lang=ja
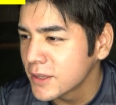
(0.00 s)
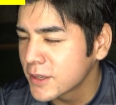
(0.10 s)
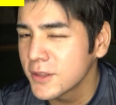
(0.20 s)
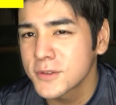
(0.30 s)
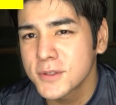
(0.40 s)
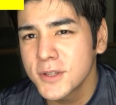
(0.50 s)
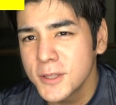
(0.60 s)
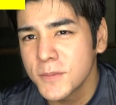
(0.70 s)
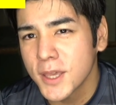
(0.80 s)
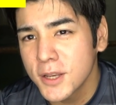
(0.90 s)
けどそれ
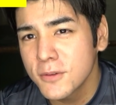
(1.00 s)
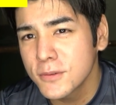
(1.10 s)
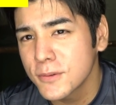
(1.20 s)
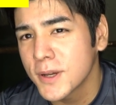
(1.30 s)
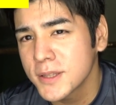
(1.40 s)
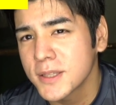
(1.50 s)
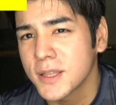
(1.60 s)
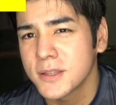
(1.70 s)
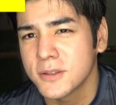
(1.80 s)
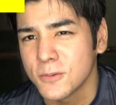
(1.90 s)
でもやれることはあった
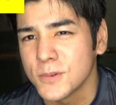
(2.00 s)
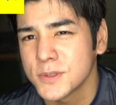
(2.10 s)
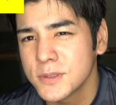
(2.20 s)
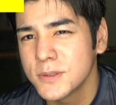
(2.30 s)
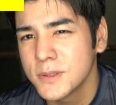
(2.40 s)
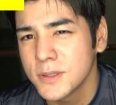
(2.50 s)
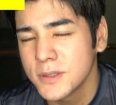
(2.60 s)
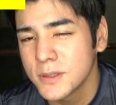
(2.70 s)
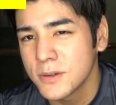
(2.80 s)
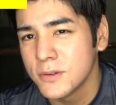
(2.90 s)
なって思うんですよ。
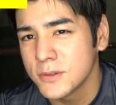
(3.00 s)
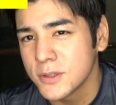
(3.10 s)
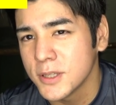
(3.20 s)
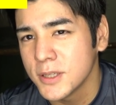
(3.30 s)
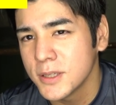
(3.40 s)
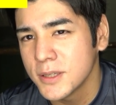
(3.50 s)
本当に。うん。